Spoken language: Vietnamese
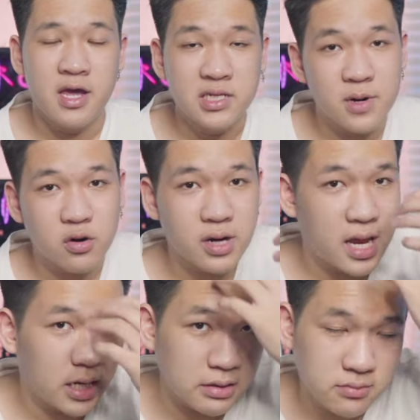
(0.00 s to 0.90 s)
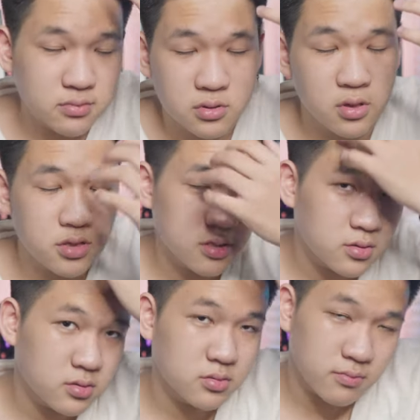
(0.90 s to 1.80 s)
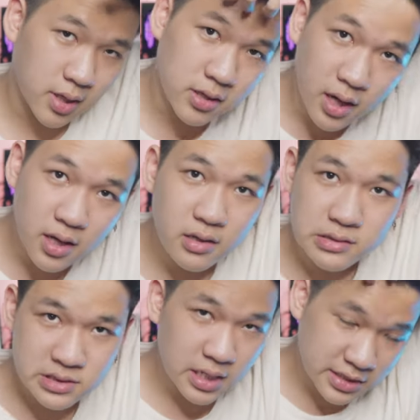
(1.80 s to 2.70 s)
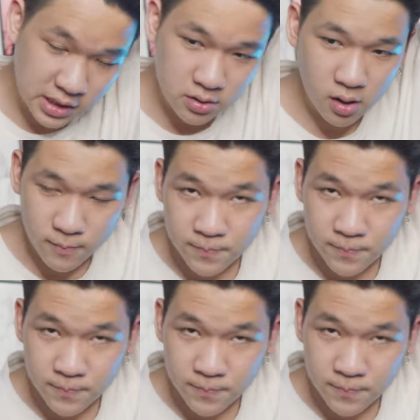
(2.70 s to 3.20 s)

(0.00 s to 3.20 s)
Nhưng mà con này thực sự mình thấy rất là chất lượng.